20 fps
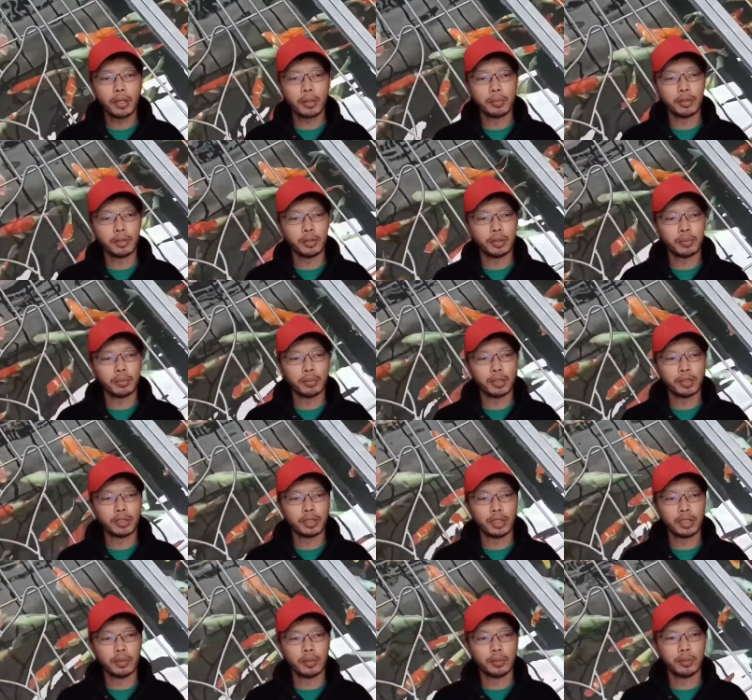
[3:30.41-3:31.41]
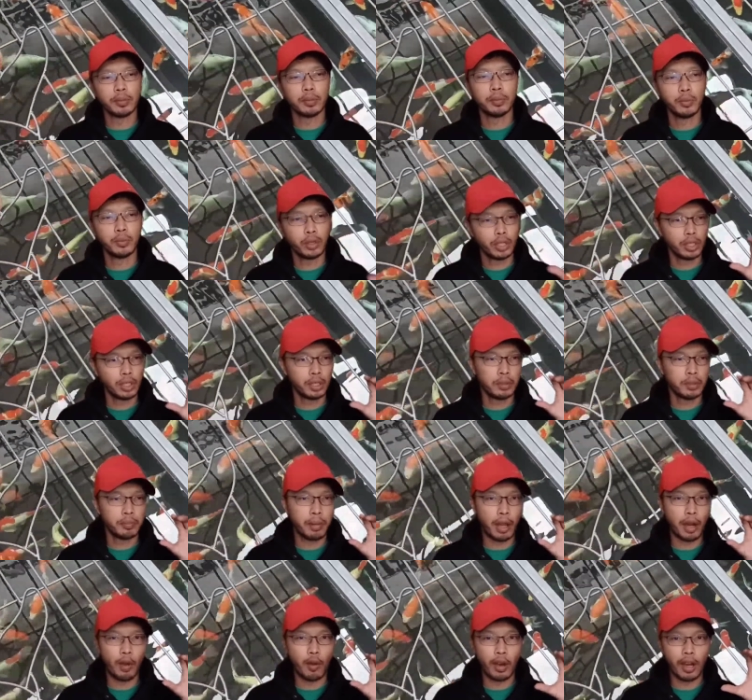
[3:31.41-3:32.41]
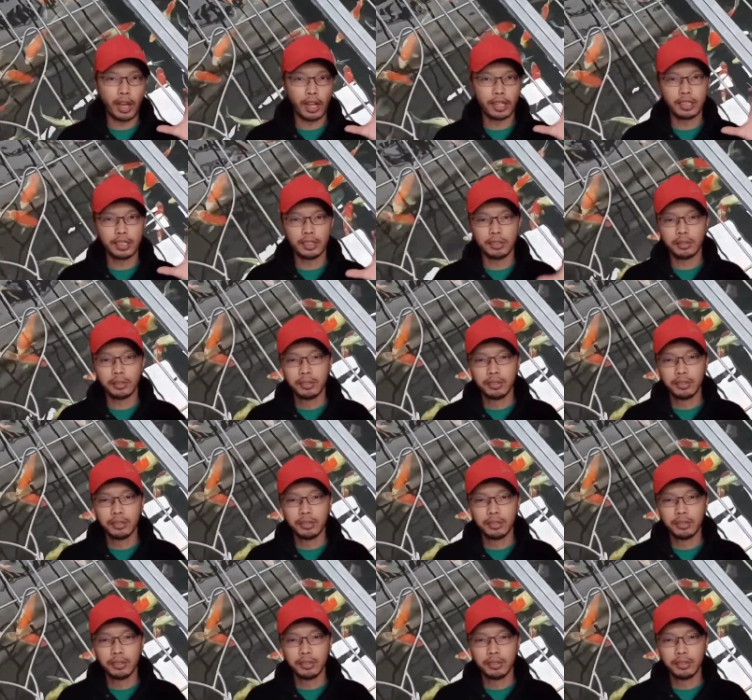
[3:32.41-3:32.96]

ya Mungkin baloan gitu.